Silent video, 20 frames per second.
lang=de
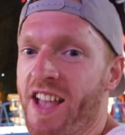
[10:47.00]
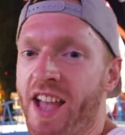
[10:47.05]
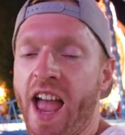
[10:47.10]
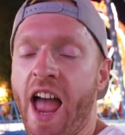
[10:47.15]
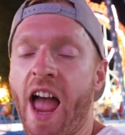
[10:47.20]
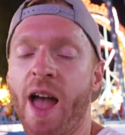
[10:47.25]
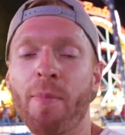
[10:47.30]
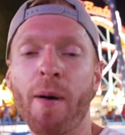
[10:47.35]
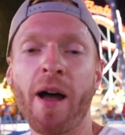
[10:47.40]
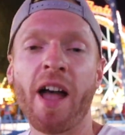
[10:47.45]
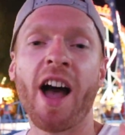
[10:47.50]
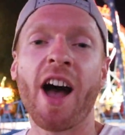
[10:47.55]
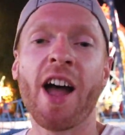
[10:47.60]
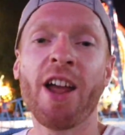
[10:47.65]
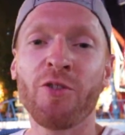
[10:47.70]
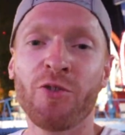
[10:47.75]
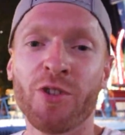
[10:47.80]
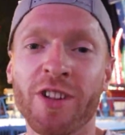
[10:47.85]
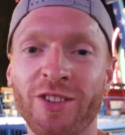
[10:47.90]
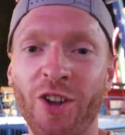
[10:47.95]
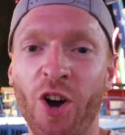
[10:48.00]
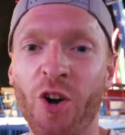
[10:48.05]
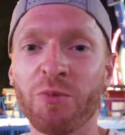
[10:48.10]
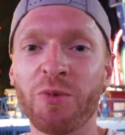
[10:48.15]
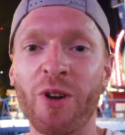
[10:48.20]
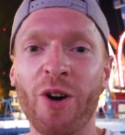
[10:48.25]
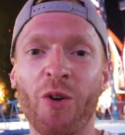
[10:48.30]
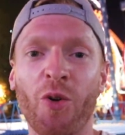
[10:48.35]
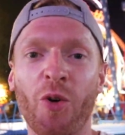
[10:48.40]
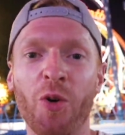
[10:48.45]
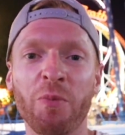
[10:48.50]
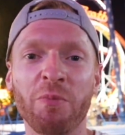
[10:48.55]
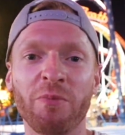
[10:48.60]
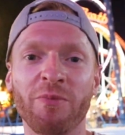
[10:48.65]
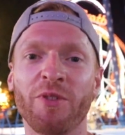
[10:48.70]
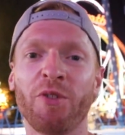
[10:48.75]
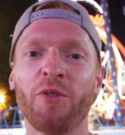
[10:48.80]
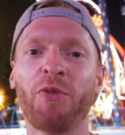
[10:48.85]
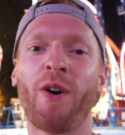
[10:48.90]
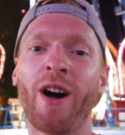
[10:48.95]
Ich Ey, bei 100 Daumen nach
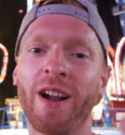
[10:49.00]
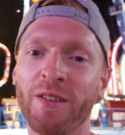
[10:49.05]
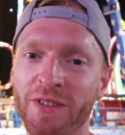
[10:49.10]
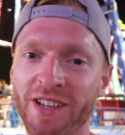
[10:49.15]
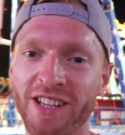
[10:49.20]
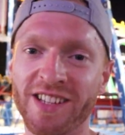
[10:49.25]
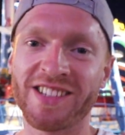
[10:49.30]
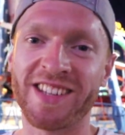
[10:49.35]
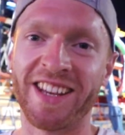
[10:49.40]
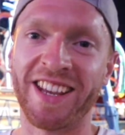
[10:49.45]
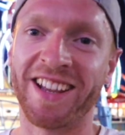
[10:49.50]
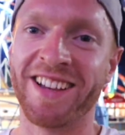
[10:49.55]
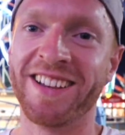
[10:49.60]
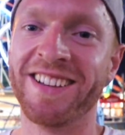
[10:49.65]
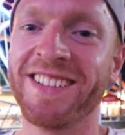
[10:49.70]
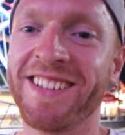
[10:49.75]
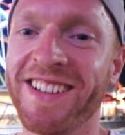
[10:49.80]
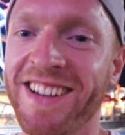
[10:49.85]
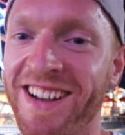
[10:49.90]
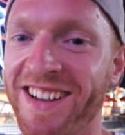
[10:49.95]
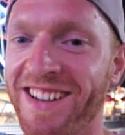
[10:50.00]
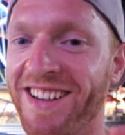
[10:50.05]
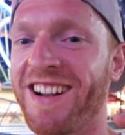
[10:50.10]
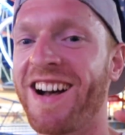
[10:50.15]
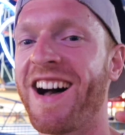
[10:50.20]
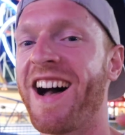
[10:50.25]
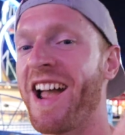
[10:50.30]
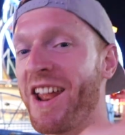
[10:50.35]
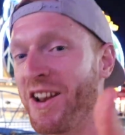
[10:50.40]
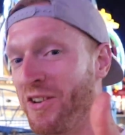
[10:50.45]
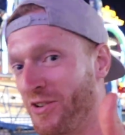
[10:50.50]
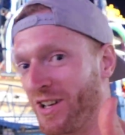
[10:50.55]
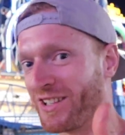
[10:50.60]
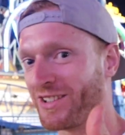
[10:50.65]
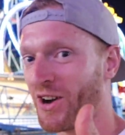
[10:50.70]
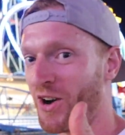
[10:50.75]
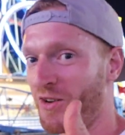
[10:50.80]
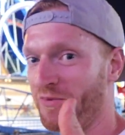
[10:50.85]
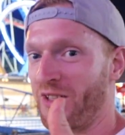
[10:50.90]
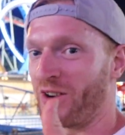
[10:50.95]
oben fahren wir das Ding.
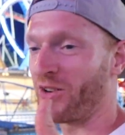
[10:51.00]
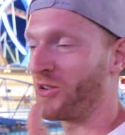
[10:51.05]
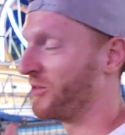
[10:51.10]
100 Daumen nach